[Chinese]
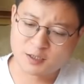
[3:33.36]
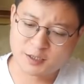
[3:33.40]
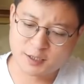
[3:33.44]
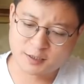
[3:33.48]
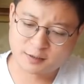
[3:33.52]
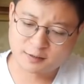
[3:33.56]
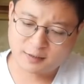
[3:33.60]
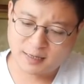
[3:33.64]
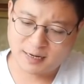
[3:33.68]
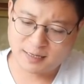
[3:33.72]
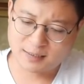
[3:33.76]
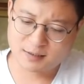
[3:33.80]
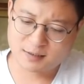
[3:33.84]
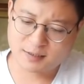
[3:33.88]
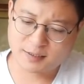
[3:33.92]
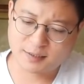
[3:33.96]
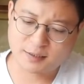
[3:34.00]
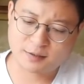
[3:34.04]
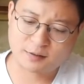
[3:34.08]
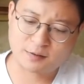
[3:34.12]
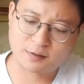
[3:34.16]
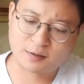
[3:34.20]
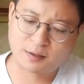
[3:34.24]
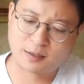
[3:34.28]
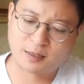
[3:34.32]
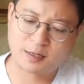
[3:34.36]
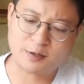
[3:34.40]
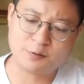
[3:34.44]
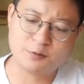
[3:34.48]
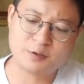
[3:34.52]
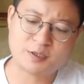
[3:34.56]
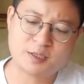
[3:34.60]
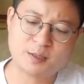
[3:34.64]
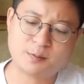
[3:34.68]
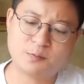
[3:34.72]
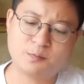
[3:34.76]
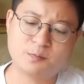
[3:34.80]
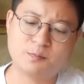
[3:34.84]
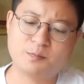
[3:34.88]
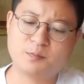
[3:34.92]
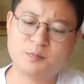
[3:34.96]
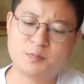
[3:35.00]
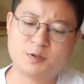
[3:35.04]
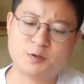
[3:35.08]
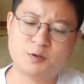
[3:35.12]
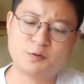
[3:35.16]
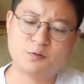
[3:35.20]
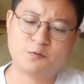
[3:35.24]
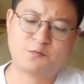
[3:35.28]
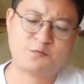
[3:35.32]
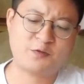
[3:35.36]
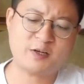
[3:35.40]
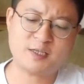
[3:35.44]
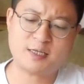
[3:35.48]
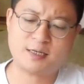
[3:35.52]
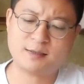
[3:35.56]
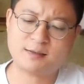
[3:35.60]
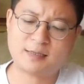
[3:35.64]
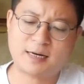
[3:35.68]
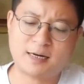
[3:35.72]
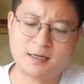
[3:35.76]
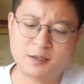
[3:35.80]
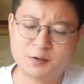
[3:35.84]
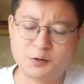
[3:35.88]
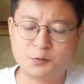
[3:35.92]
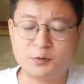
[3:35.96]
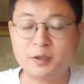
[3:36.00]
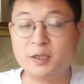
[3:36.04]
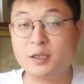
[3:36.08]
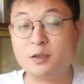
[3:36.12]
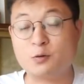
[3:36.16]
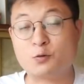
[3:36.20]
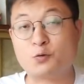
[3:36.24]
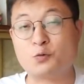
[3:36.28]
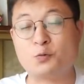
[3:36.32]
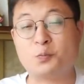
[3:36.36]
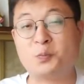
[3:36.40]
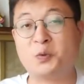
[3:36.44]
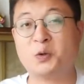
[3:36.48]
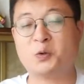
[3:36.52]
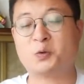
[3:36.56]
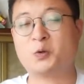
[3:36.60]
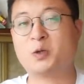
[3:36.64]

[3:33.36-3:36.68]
而且它的这个还有一些非常大的有利因素，比